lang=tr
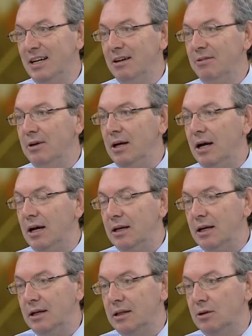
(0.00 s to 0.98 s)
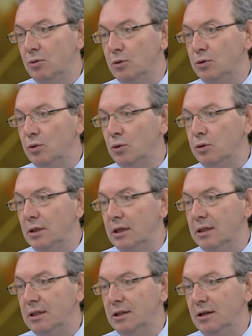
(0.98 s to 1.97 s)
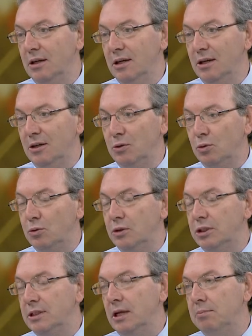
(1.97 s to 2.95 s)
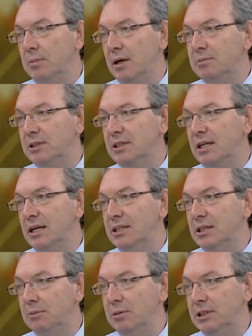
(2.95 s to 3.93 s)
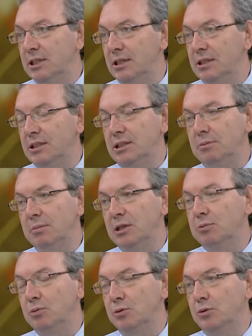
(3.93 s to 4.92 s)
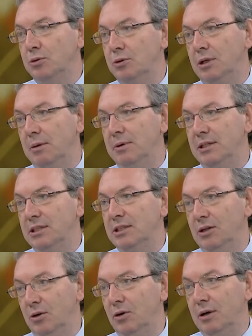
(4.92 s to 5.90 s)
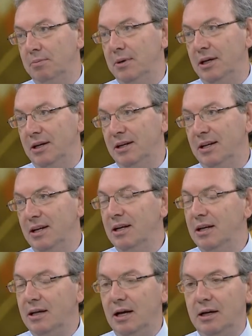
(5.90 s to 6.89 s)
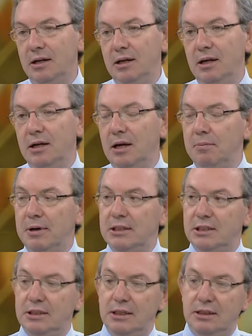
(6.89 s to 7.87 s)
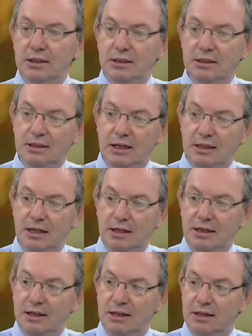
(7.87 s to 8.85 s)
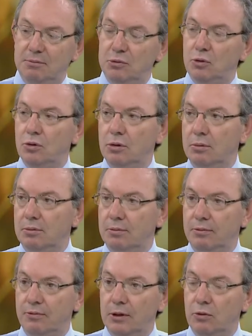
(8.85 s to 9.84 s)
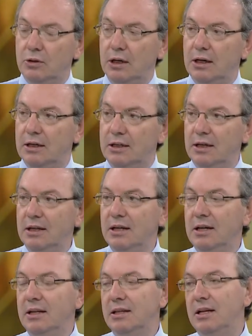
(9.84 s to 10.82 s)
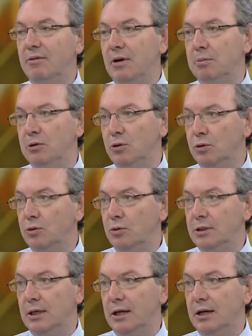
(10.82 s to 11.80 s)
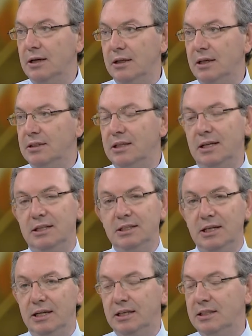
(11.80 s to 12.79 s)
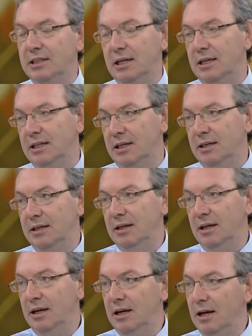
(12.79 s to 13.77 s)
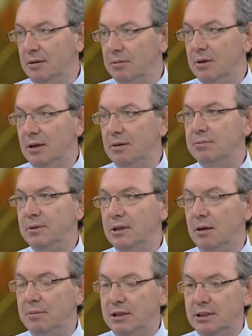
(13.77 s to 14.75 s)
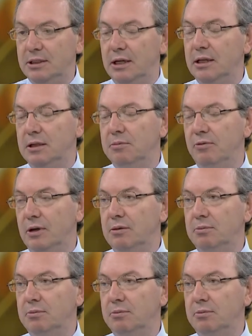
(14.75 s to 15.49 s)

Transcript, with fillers: Ve hangi alan olursa olsun artık yurt dışından bağımsız gelişemeyeceğiniz için mecbursunuz yabancı dil öğrenmeye. Hı hı. Yani yabancı dil zaten e, bütün fakültelerde devam ediyor son seneye kadar. Sadece ilk sene değil. Hep yabancı dil eğitimi var.